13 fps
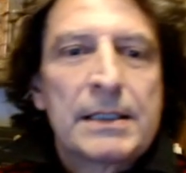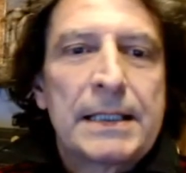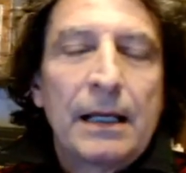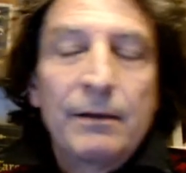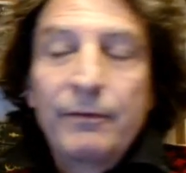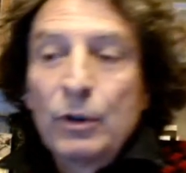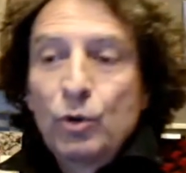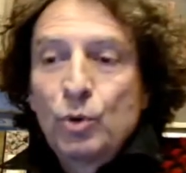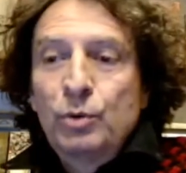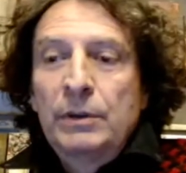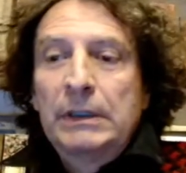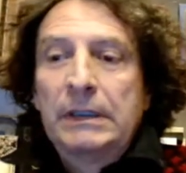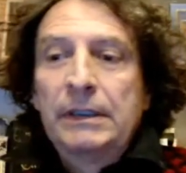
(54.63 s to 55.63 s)
Salve a
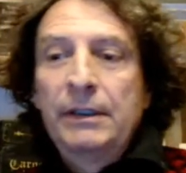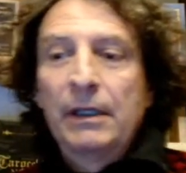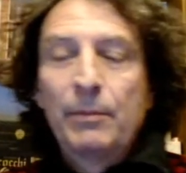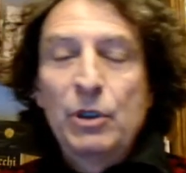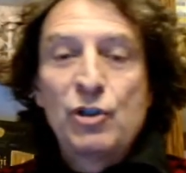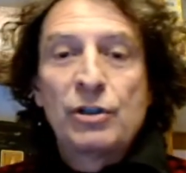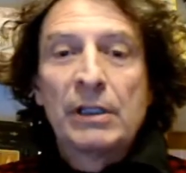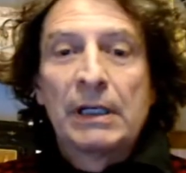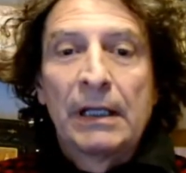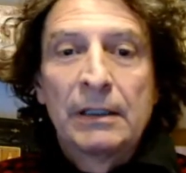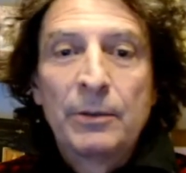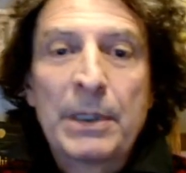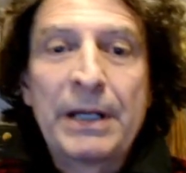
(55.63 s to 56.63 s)
tutti, amici
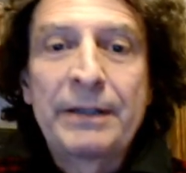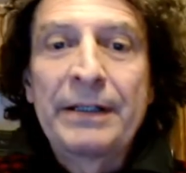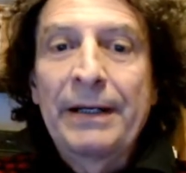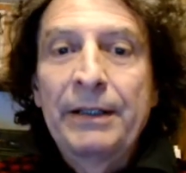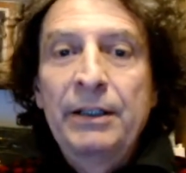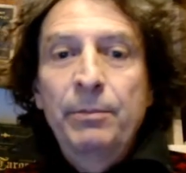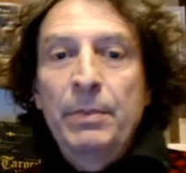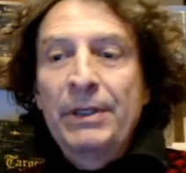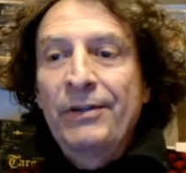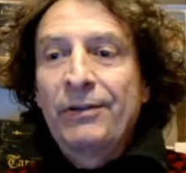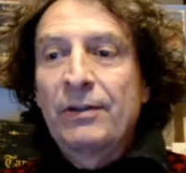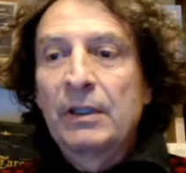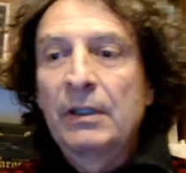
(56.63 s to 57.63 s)
della libreria
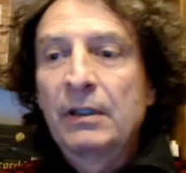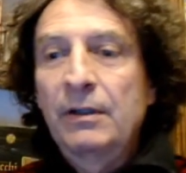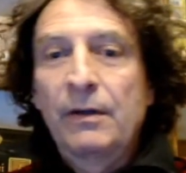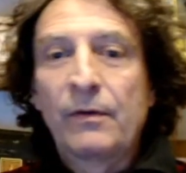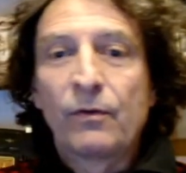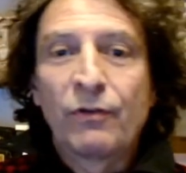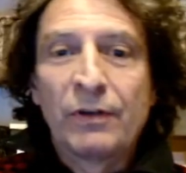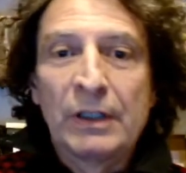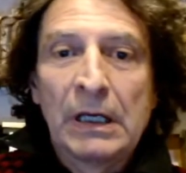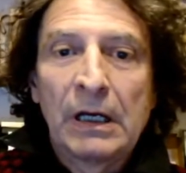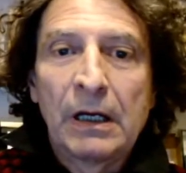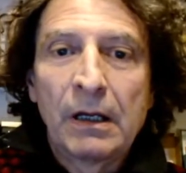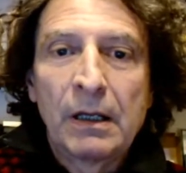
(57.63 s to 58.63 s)
Ibis,
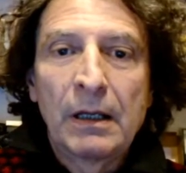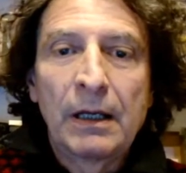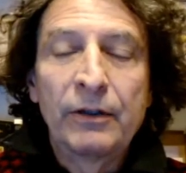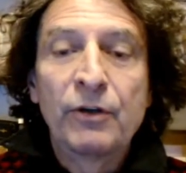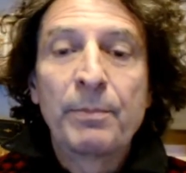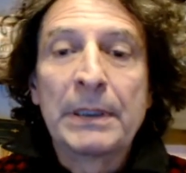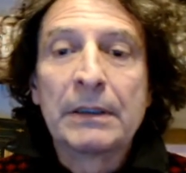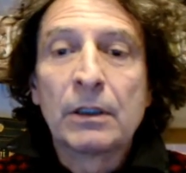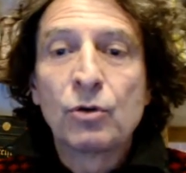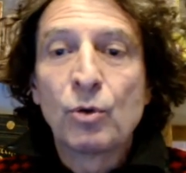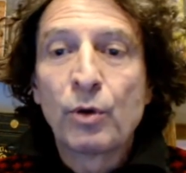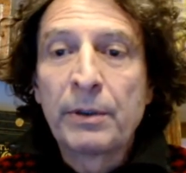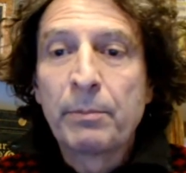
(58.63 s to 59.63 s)
sia eh, agli
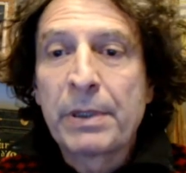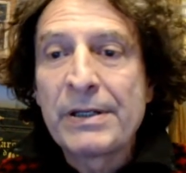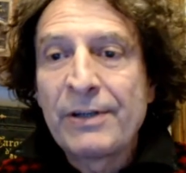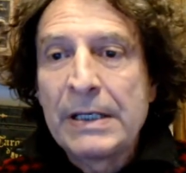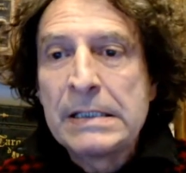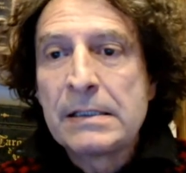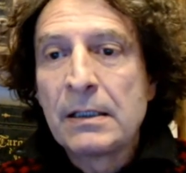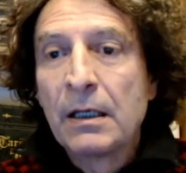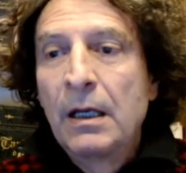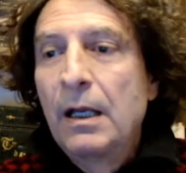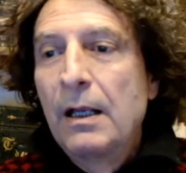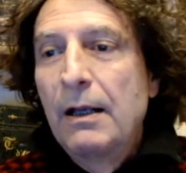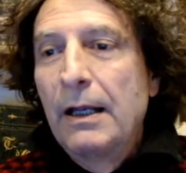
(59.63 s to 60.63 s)
spettatori in presenza
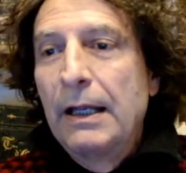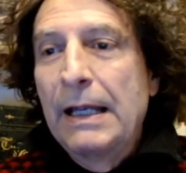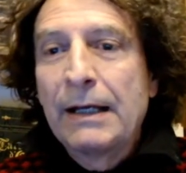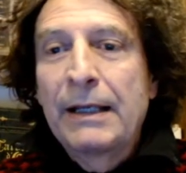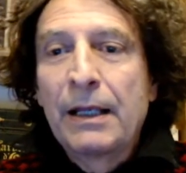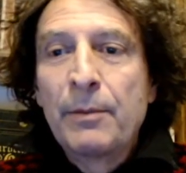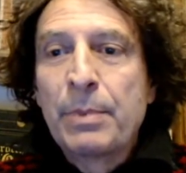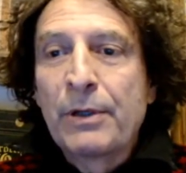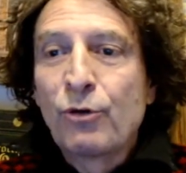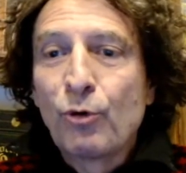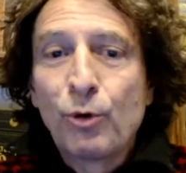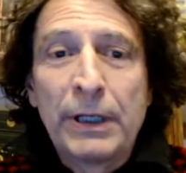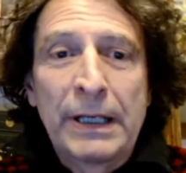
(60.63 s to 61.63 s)
e anche alle
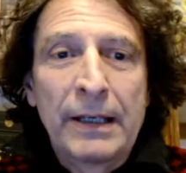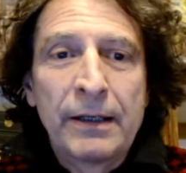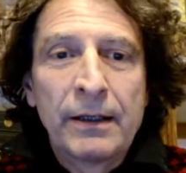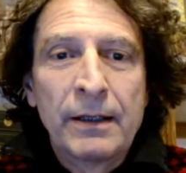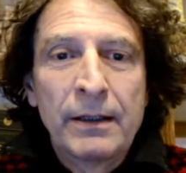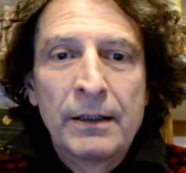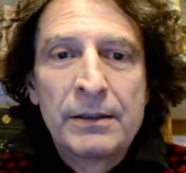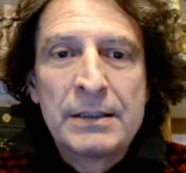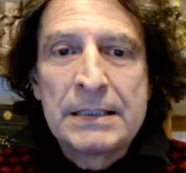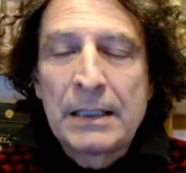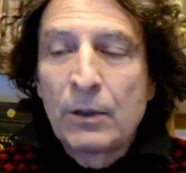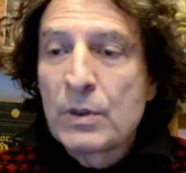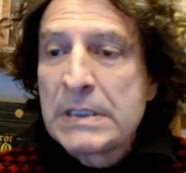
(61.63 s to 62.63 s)
persone che eh, ci
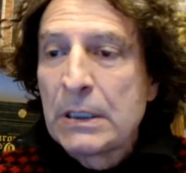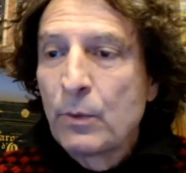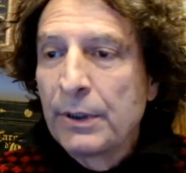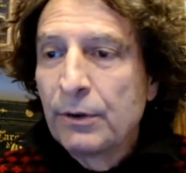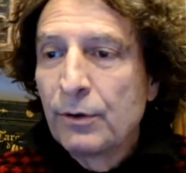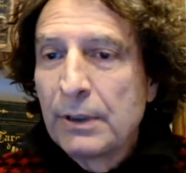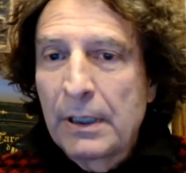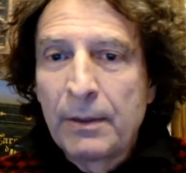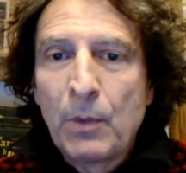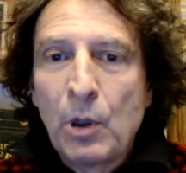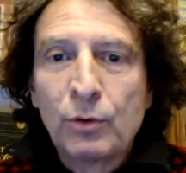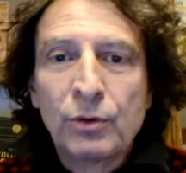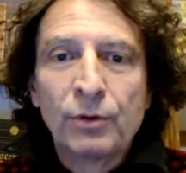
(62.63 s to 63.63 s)
stanno seguendo da
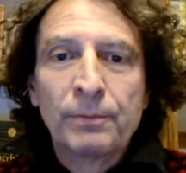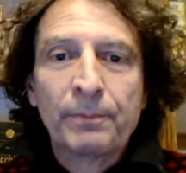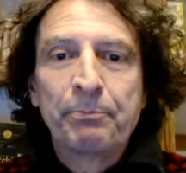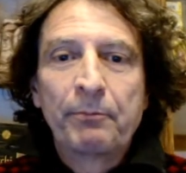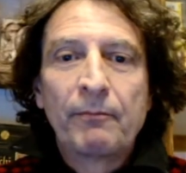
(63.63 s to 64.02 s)
remoto.